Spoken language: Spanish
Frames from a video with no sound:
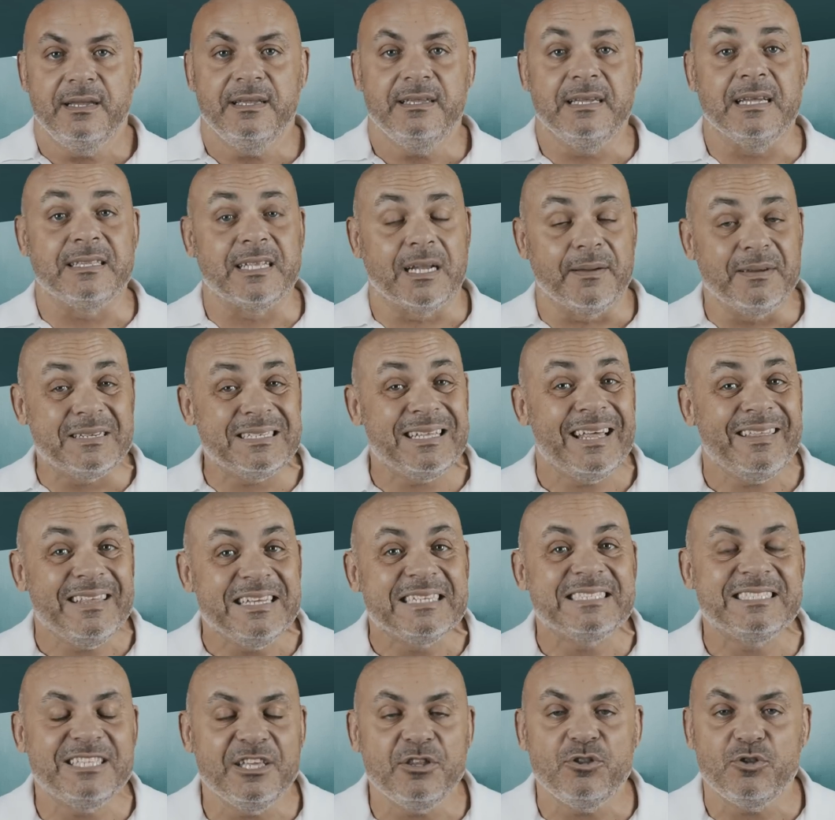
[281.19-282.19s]
Y a través de
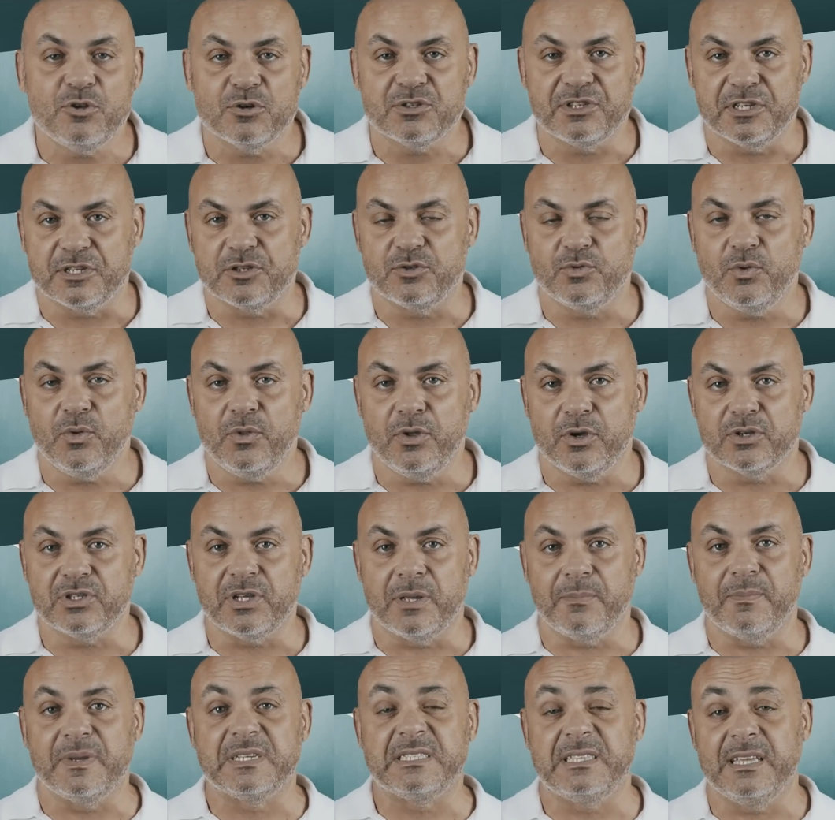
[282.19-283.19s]
distintos estudios e
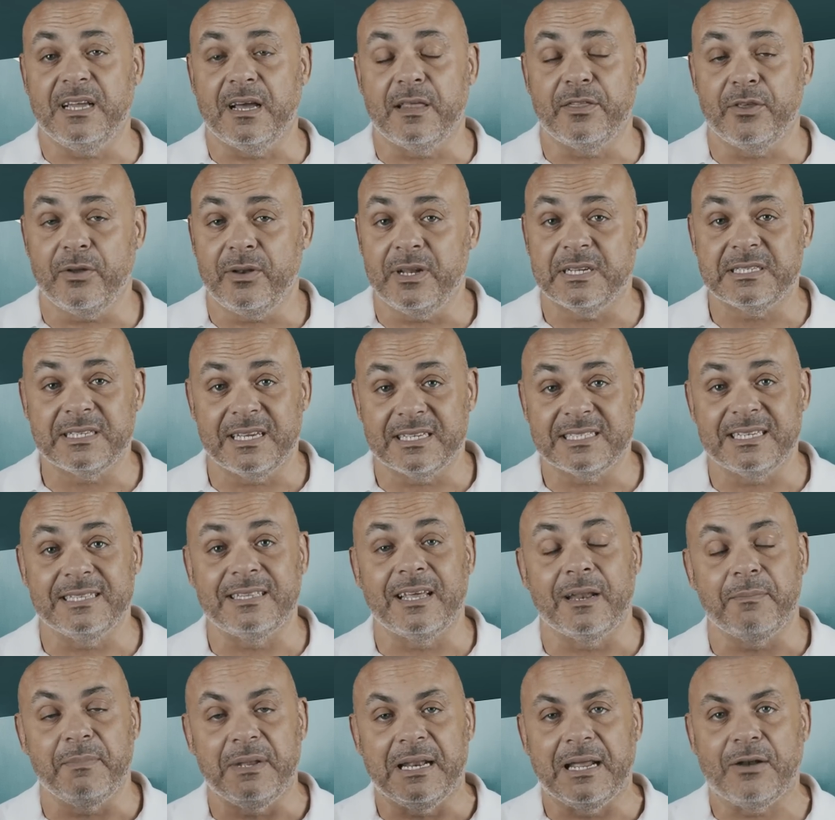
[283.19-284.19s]
investigaciones que se
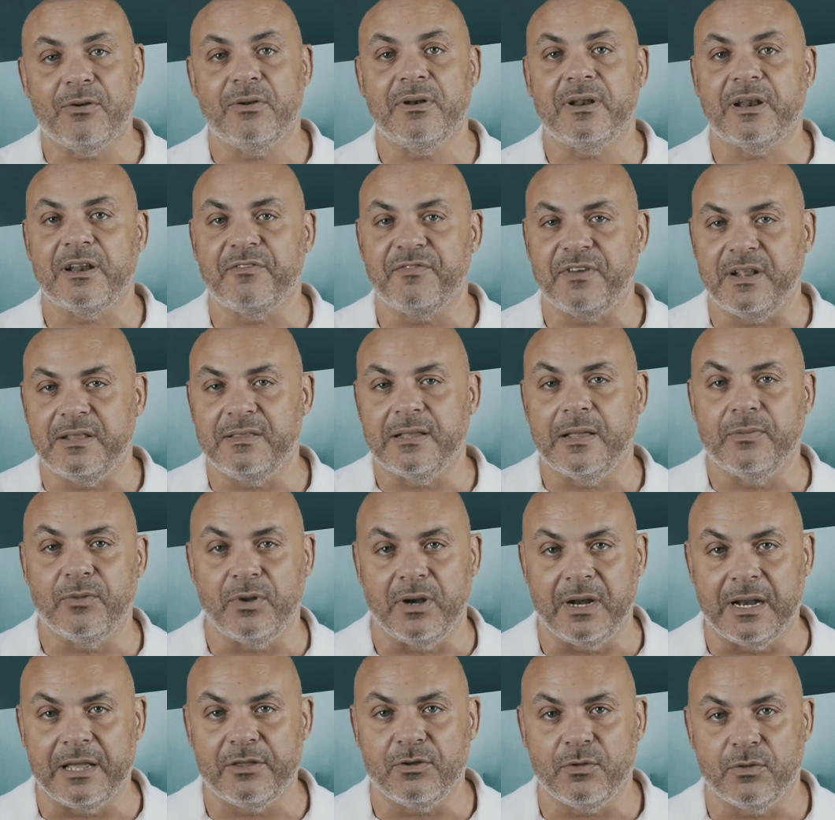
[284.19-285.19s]
terminaron refrendando
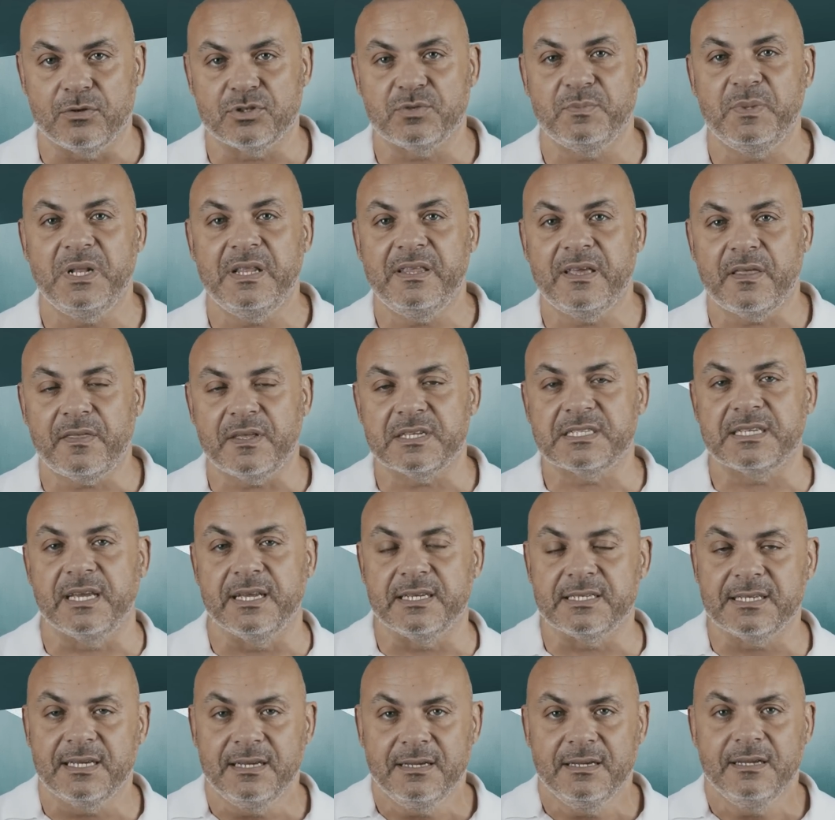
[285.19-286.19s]
en el año
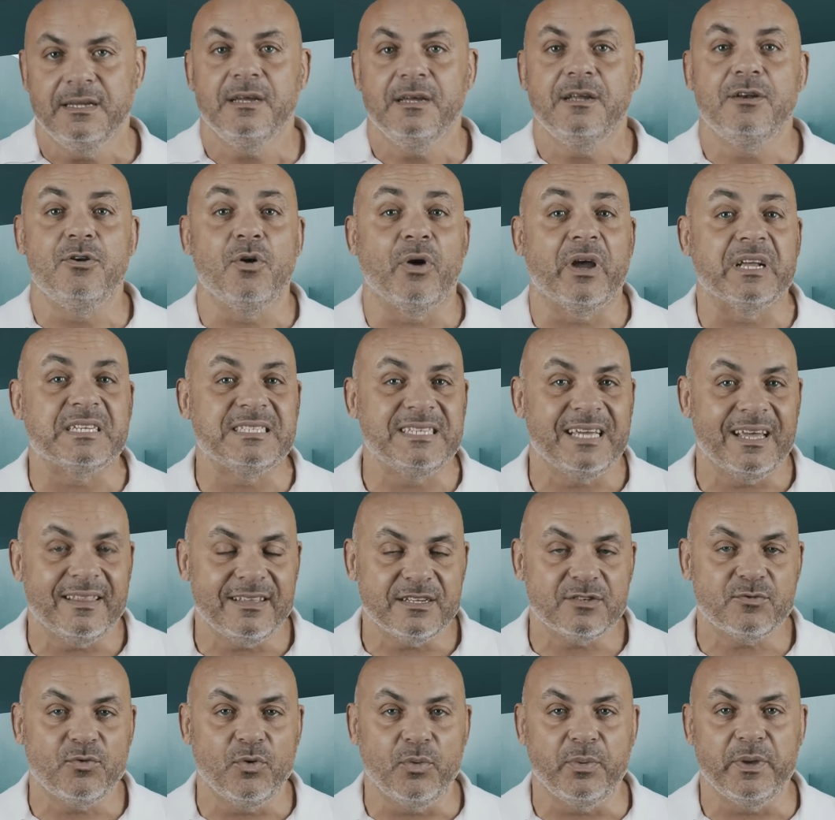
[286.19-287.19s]
2016, lo que se ha
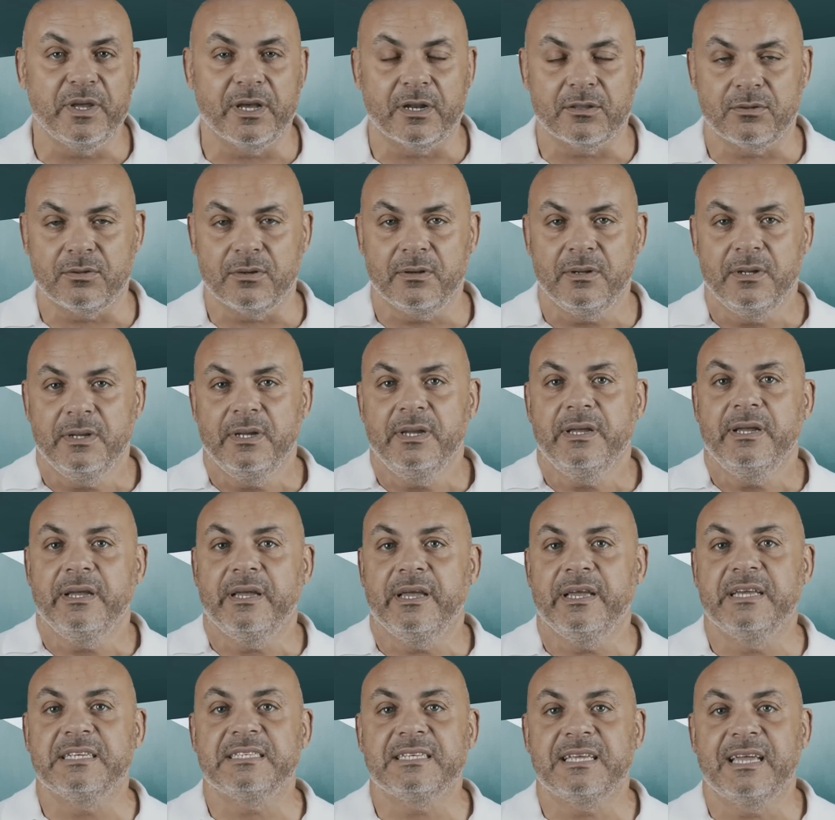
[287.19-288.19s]
descubierto
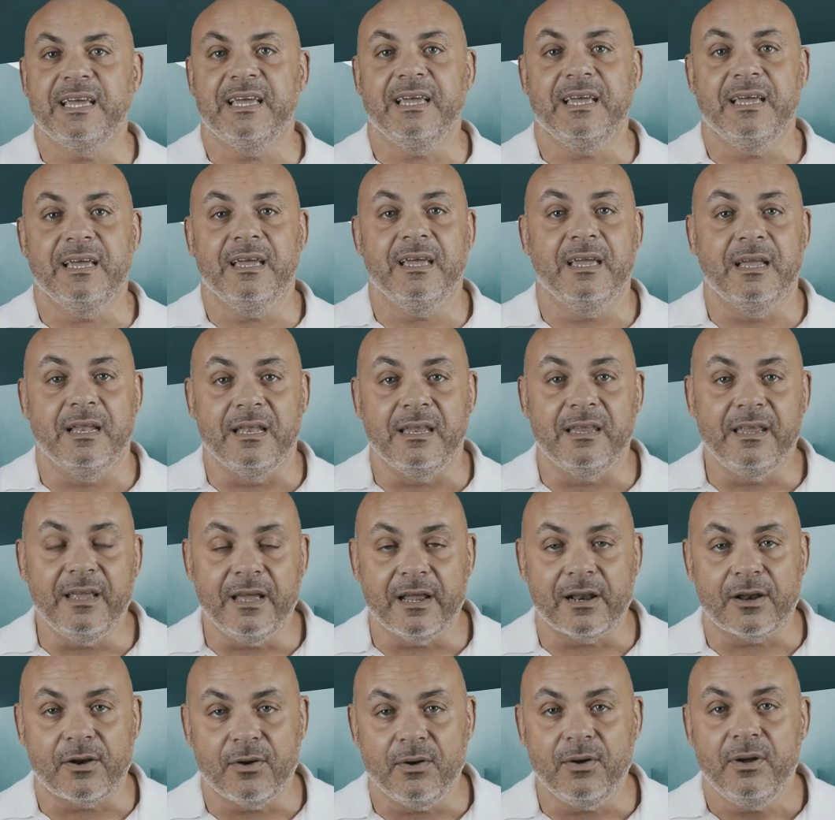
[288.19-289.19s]
es que el
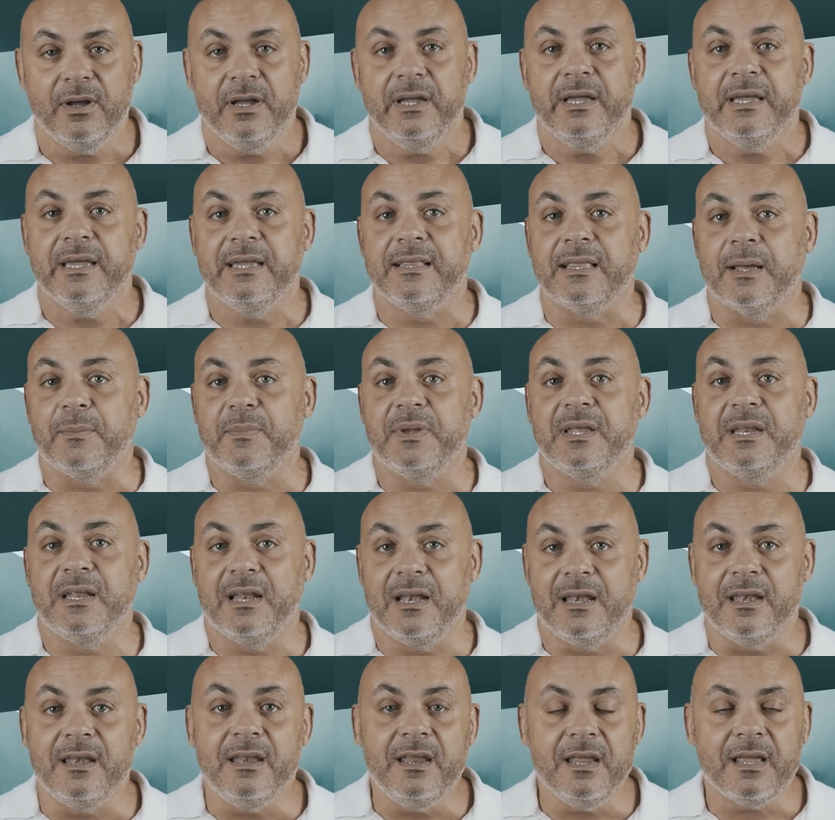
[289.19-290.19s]
hierro y también
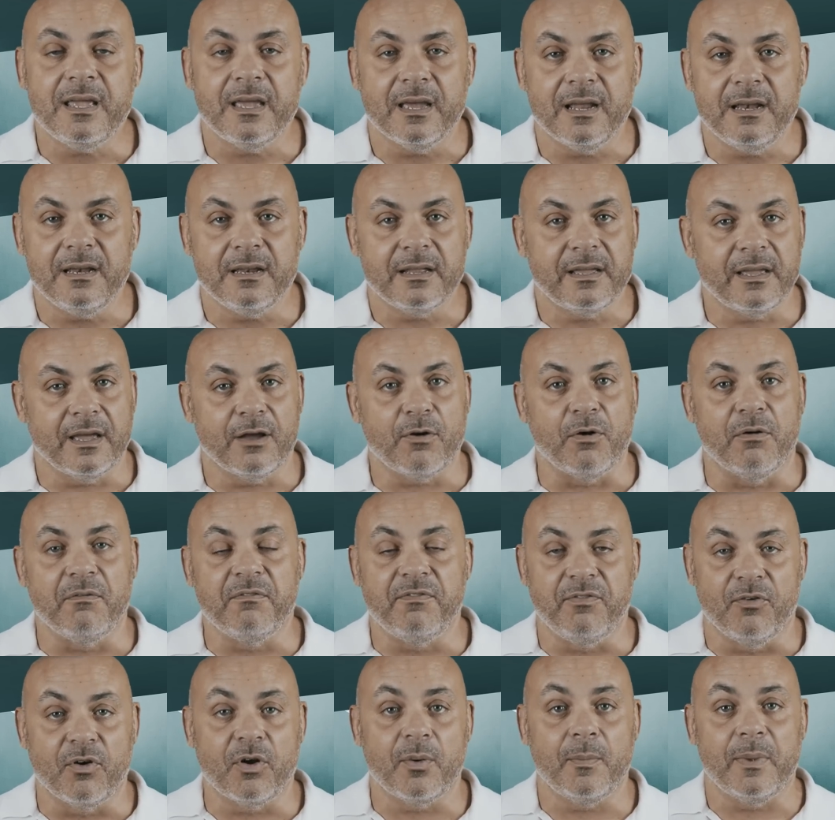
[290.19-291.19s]
el níquel que
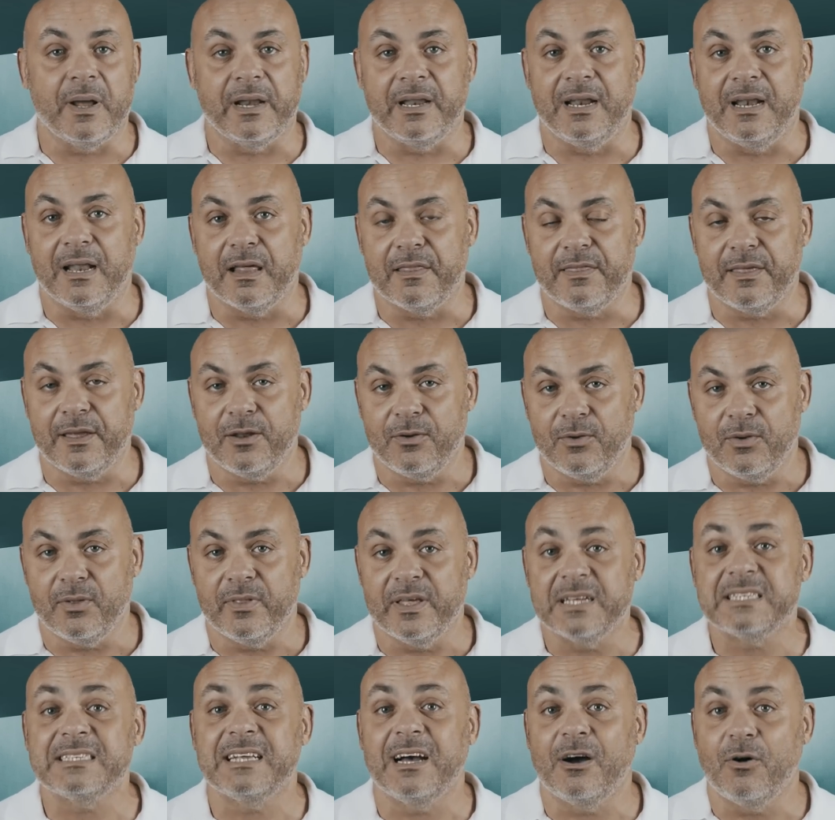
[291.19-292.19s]
conforman el acero
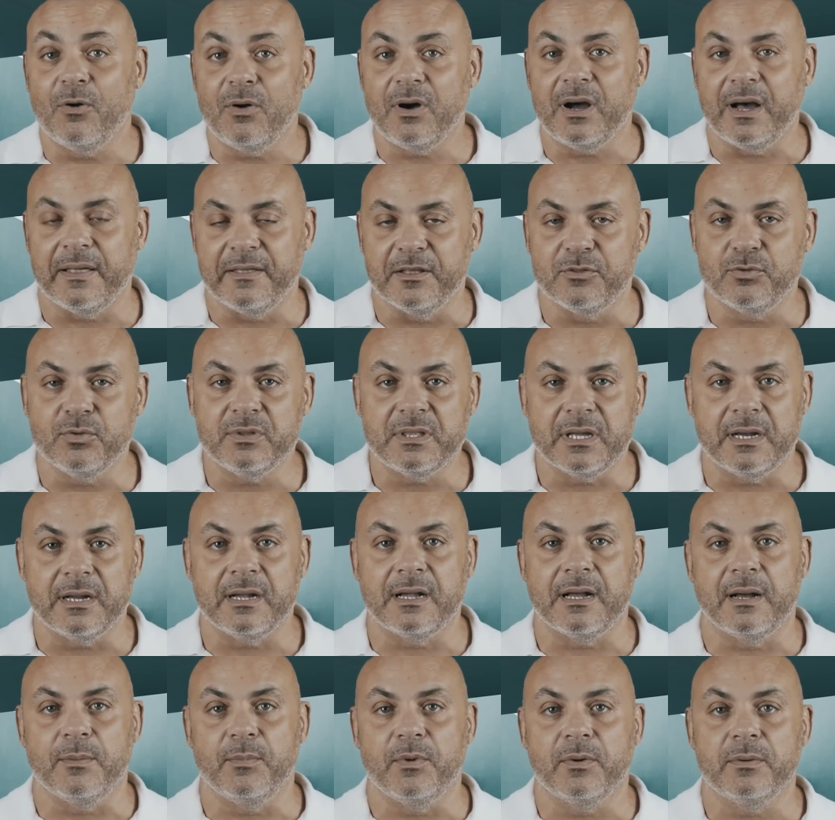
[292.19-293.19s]
de esa hoja de
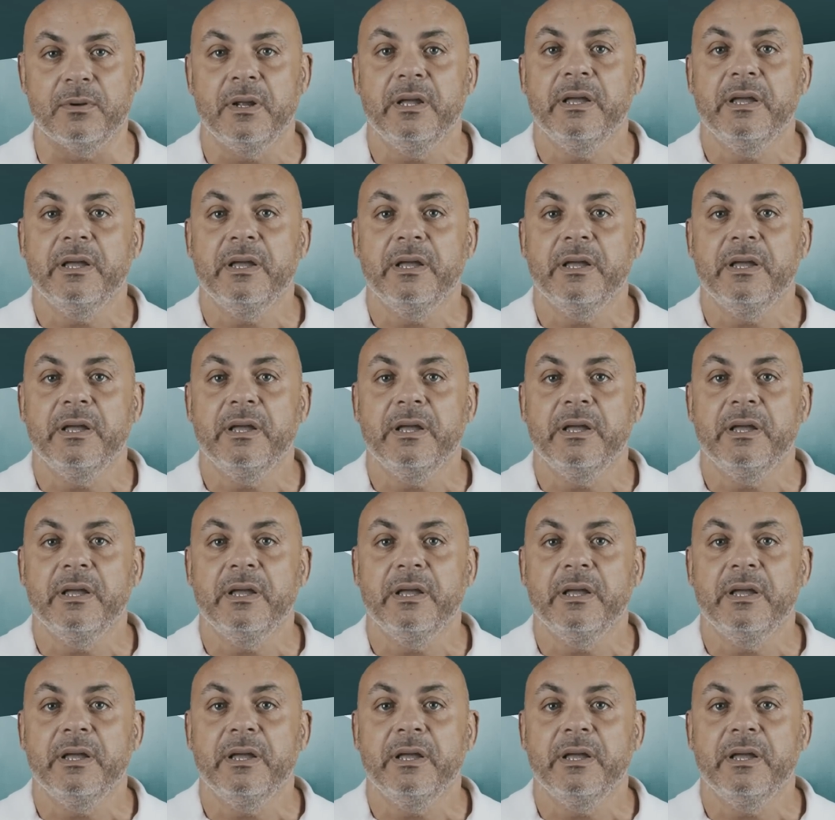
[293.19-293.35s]
Tutankamón